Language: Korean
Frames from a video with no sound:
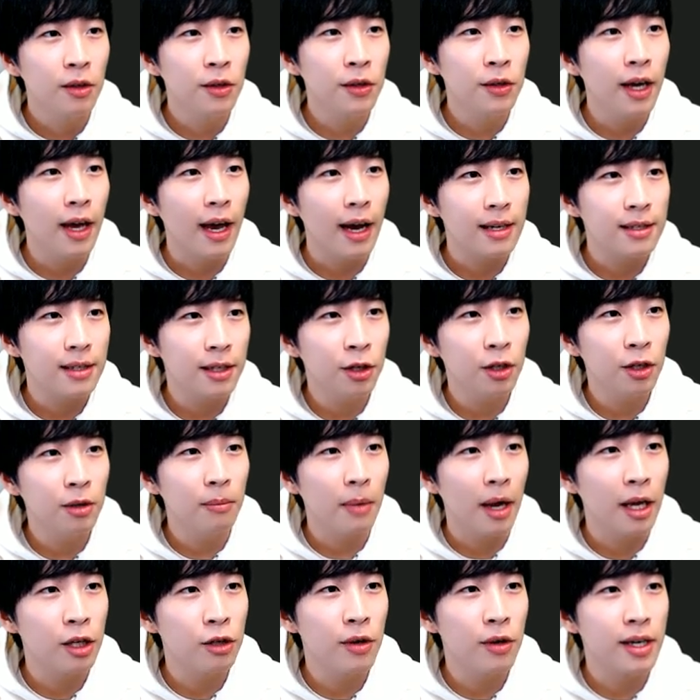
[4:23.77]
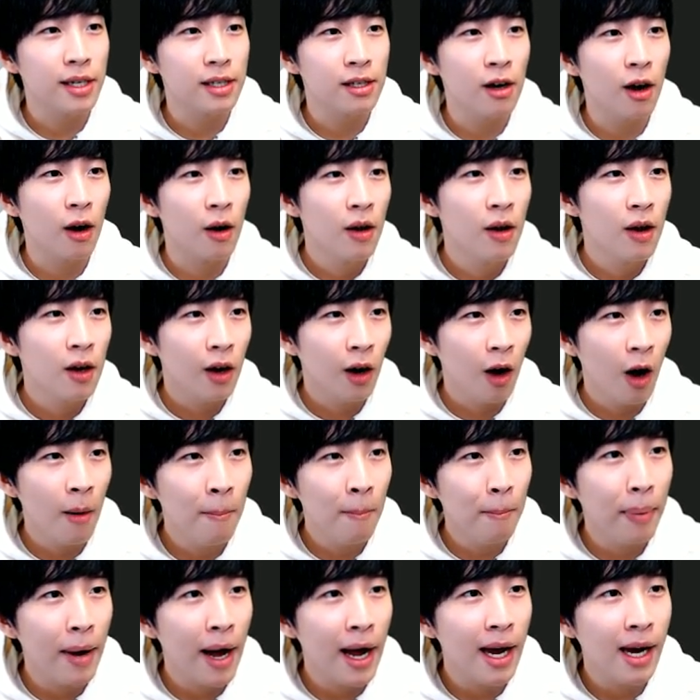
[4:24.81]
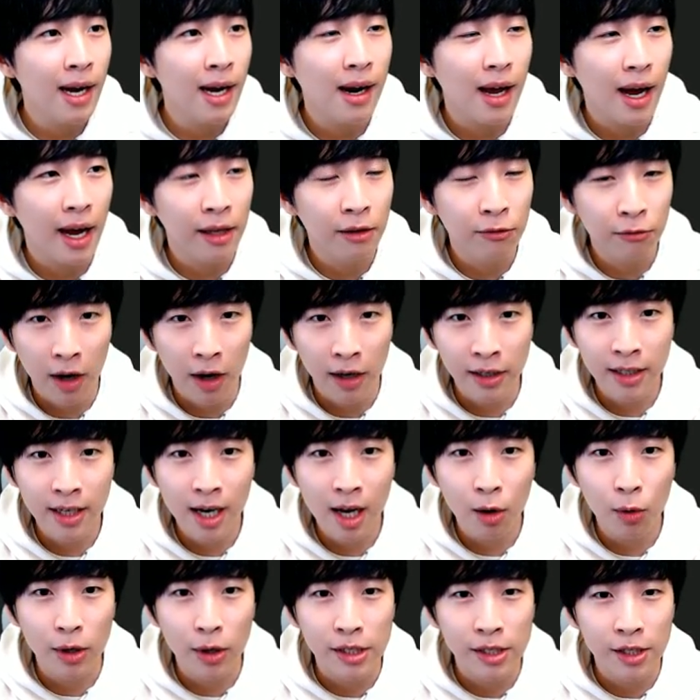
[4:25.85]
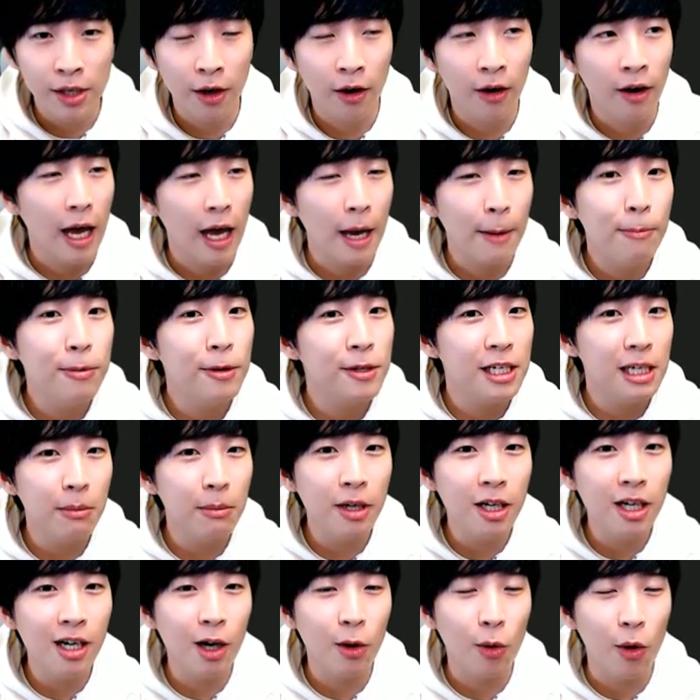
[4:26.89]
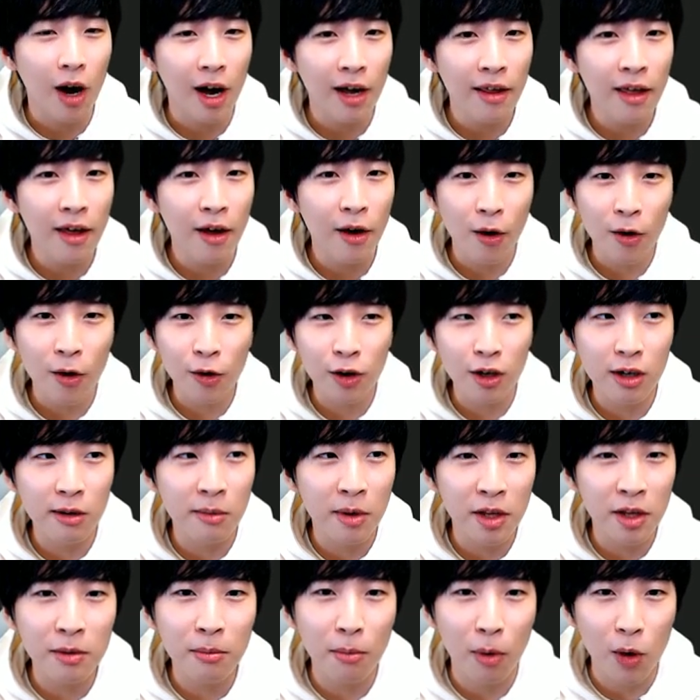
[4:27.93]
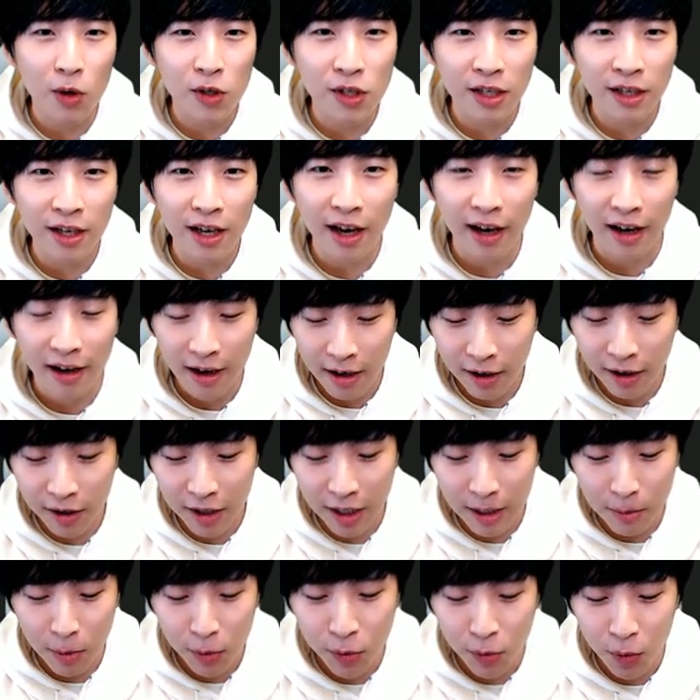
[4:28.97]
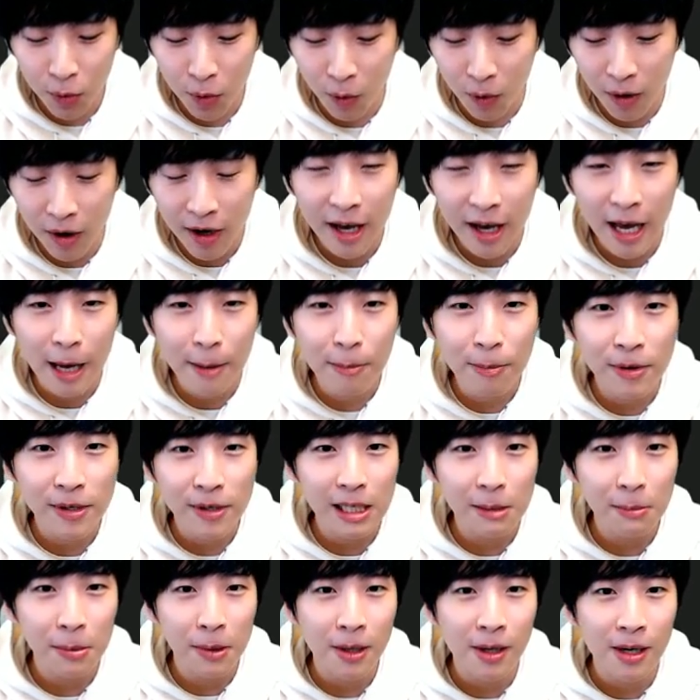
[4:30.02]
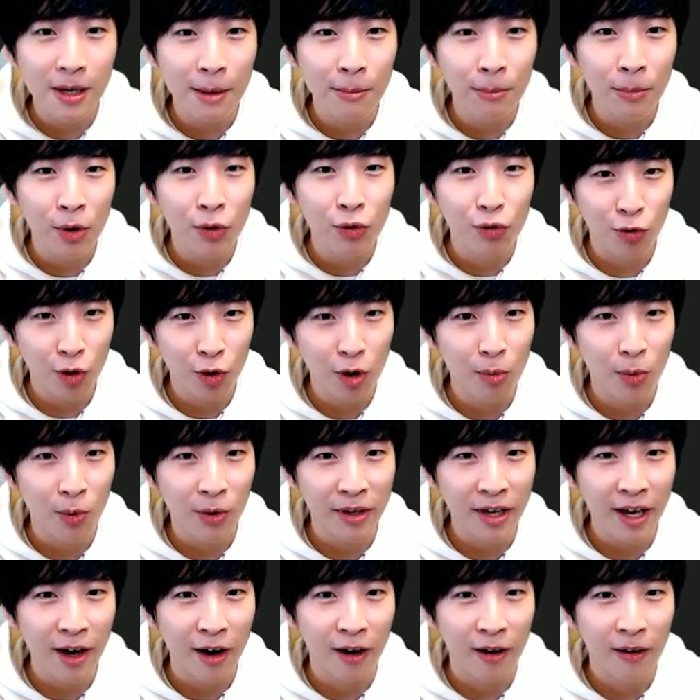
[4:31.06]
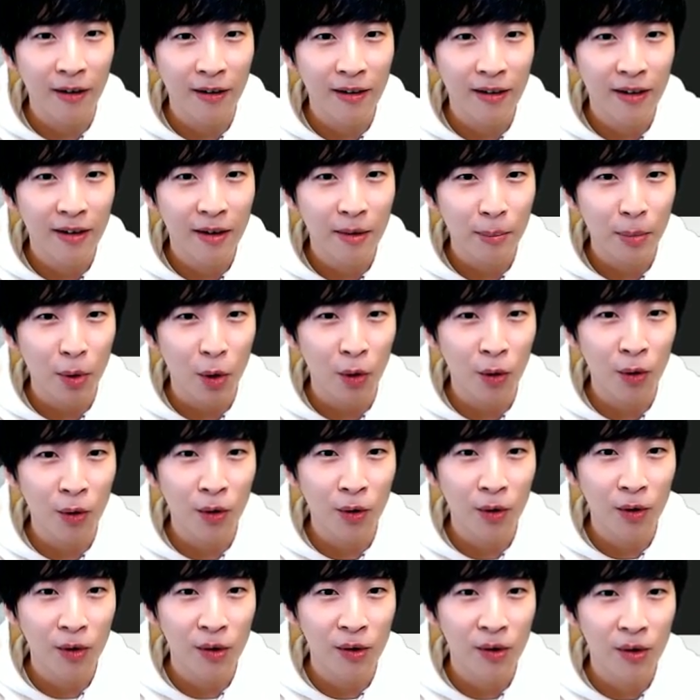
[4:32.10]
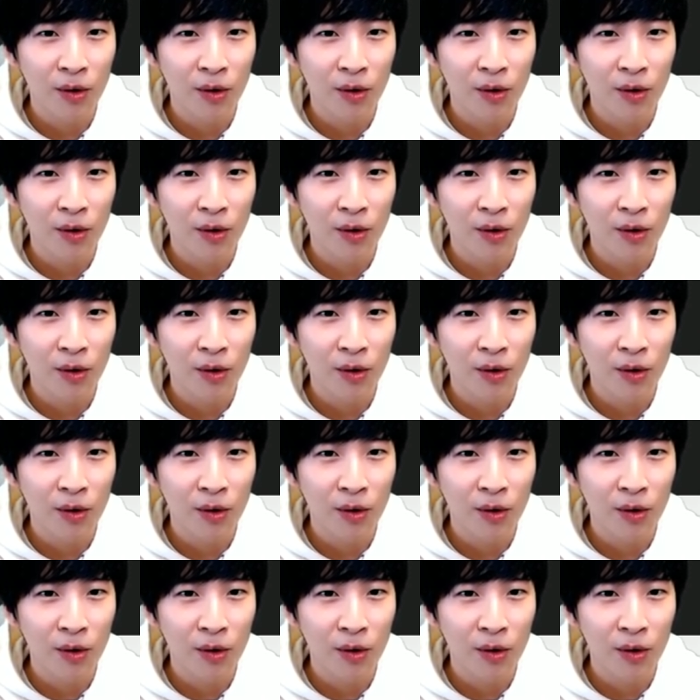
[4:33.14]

여기 execute 메뉴에서 컴파일 앤 런이라고 있어요 F11이라고 하네요 그러면은 멋있게 키보드로 F11을 한번 눌러볼게요 뿅